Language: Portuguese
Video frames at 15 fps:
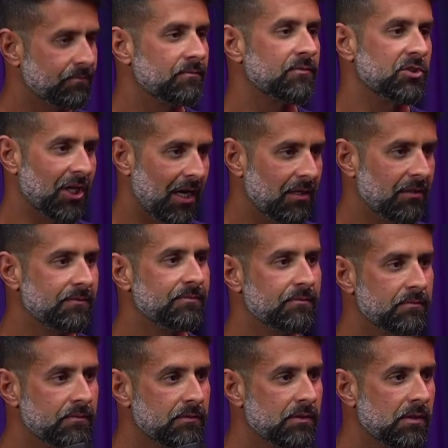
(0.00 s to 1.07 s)
Já. O que, que
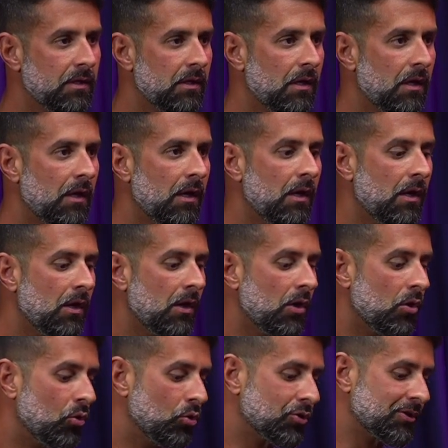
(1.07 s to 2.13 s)
tu usou?
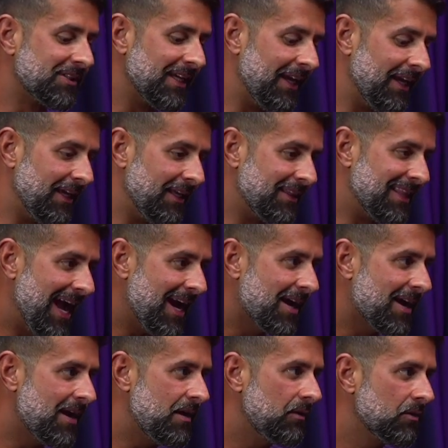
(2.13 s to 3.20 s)
Usei
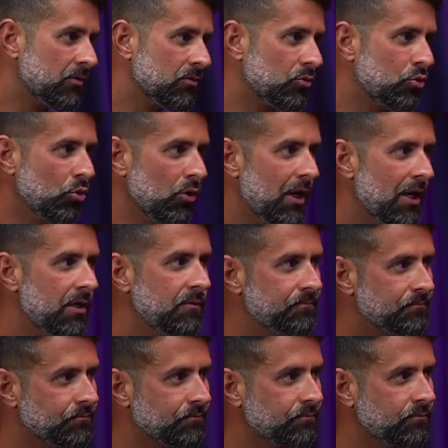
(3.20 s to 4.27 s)
Deca, Dura
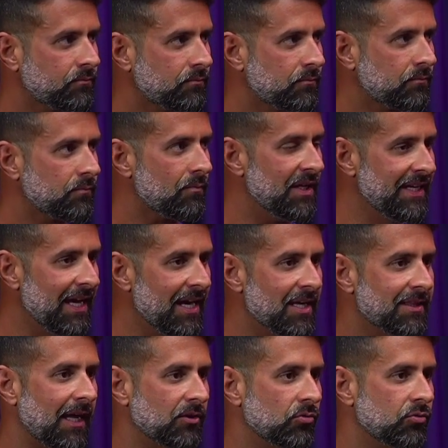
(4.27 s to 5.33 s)
e
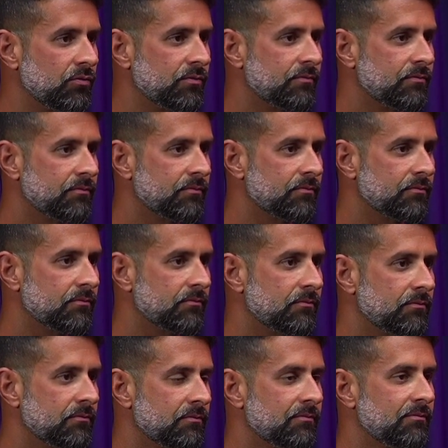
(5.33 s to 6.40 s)
Enatato.
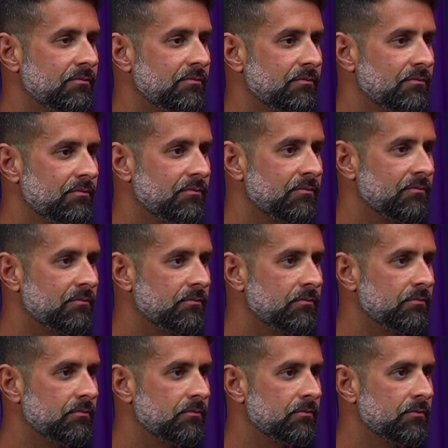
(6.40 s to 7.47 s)
E como é que foi?
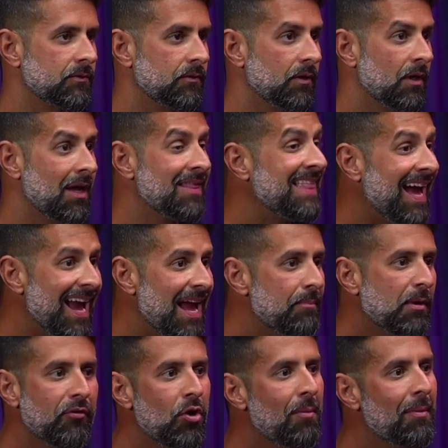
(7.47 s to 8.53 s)
Na época
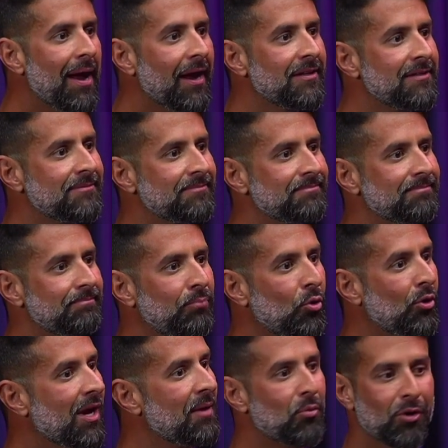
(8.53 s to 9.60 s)
foi uma merda. Por
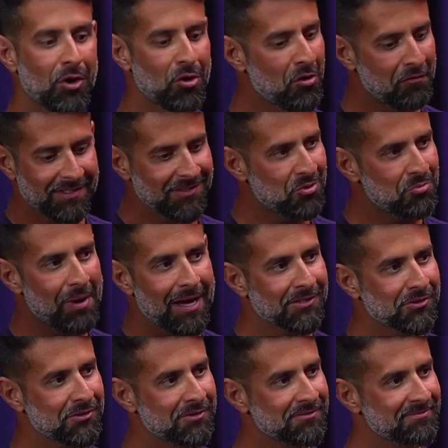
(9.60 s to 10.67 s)
quê? Porque eu não fazia o
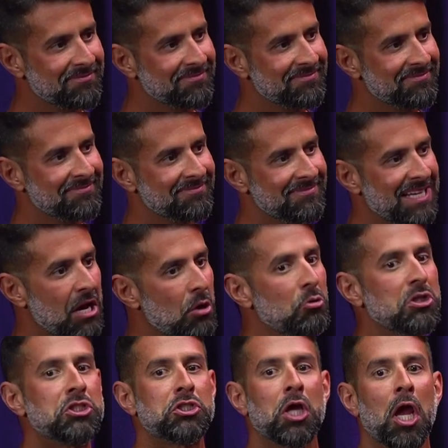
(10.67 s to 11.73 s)
básico. E aí eu
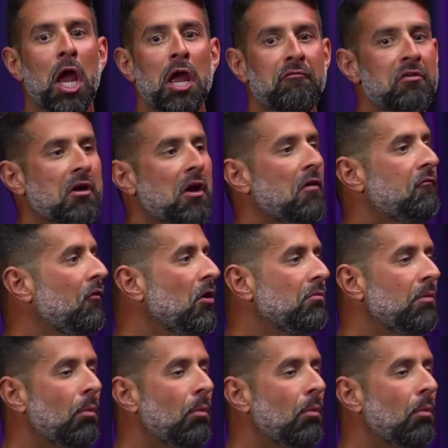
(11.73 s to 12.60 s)
enchei, fiquei foda,